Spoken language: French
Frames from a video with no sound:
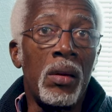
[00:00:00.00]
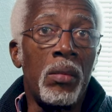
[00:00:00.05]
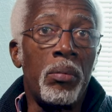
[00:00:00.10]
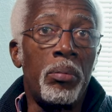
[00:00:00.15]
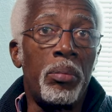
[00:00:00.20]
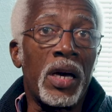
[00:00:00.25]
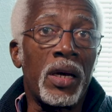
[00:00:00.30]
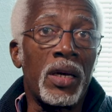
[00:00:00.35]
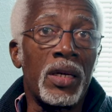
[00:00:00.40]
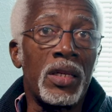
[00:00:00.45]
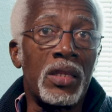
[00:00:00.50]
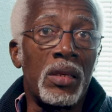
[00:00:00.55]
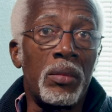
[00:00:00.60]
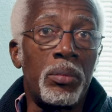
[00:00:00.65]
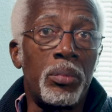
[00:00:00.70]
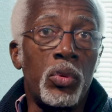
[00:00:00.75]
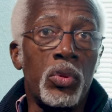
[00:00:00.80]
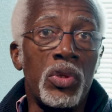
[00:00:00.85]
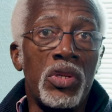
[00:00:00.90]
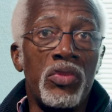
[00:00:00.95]
par
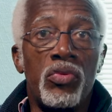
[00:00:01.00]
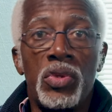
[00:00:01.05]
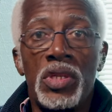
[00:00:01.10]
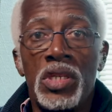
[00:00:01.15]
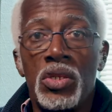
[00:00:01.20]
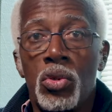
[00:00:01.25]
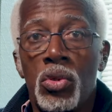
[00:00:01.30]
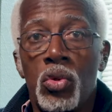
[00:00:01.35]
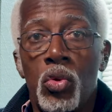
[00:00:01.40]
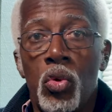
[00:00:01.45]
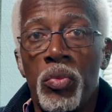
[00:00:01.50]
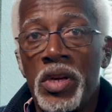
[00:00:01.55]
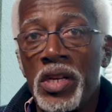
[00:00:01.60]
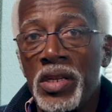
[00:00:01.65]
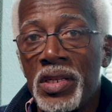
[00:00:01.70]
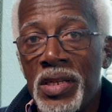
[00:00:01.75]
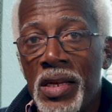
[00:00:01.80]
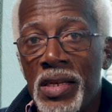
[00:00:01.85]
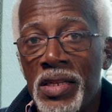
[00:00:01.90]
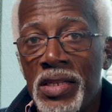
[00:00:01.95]
exemple au niveau des zones
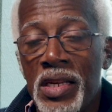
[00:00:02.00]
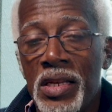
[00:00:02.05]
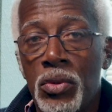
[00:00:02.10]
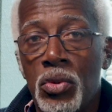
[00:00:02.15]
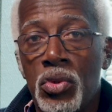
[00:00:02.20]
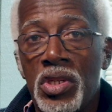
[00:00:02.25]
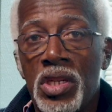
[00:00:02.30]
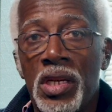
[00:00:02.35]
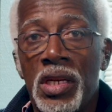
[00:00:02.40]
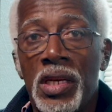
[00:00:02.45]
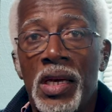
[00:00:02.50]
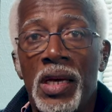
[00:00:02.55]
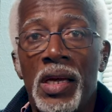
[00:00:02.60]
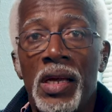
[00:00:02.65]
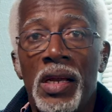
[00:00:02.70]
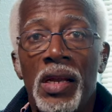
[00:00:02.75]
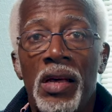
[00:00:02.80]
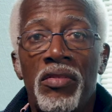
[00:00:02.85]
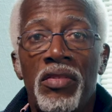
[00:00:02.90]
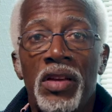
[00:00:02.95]
commerciales et industrielles,
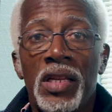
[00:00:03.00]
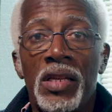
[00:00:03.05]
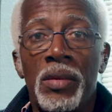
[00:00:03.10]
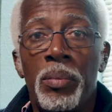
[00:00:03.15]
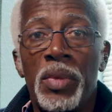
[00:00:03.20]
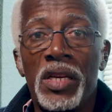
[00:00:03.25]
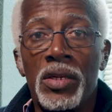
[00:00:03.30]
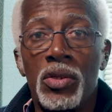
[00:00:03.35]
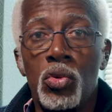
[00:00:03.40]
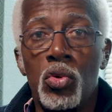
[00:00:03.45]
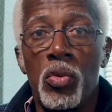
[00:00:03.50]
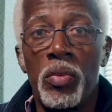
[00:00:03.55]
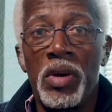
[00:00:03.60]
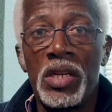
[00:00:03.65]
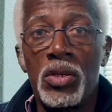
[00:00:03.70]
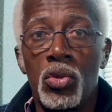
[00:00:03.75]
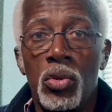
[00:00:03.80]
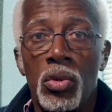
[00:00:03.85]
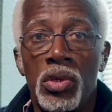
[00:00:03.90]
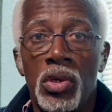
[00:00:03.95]
avec des
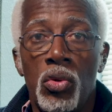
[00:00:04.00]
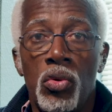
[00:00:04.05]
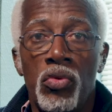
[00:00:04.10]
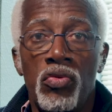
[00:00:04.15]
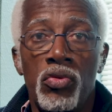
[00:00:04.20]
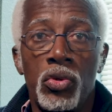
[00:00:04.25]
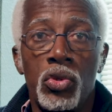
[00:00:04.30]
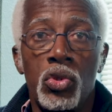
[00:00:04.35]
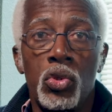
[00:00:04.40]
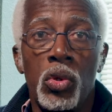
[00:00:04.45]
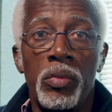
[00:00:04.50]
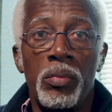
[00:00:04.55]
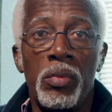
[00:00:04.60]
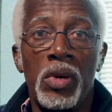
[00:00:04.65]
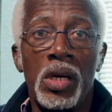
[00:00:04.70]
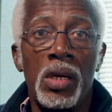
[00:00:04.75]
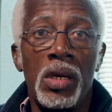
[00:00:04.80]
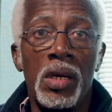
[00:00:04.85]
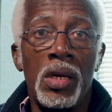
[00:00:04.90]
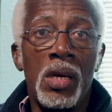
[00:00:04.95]
perturbations dans le
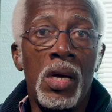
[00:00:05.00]
fonctionnement,